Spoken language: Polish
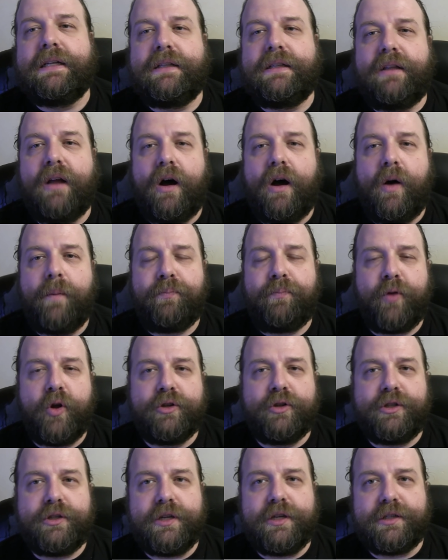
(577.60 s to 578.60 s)
do
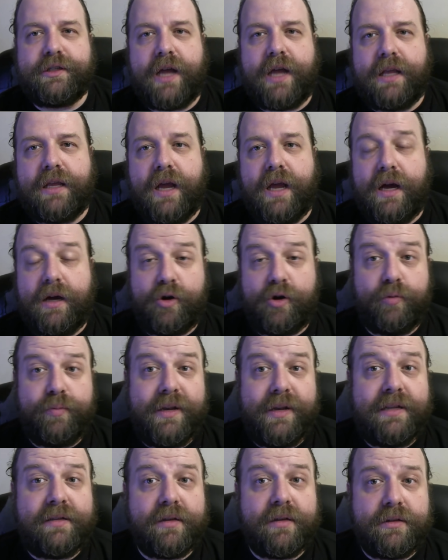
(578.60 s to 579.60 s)
odśnieżania,
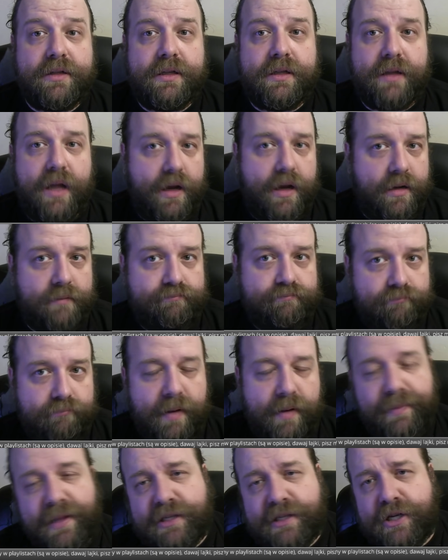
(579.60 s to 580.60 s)
robili coś innego,
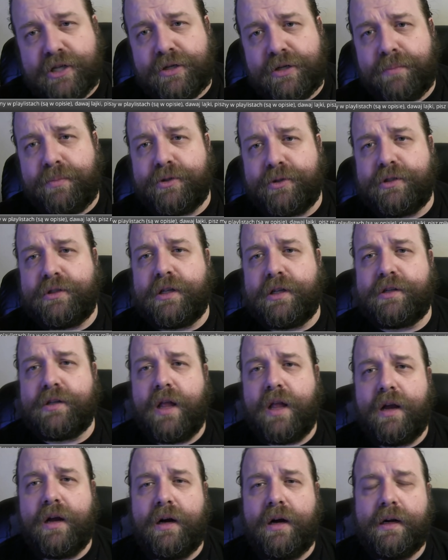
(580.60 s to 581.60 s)
mam nadzieję, że
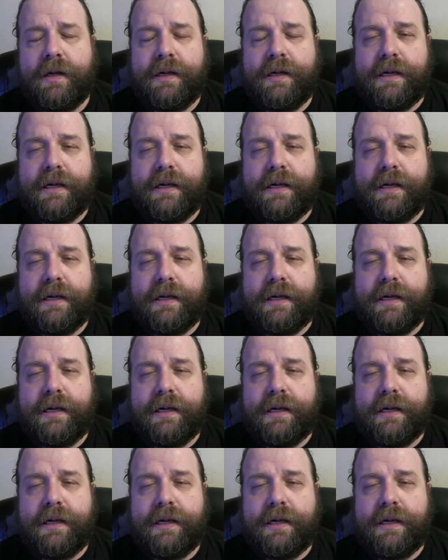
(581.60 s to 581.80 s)
pożytecznego.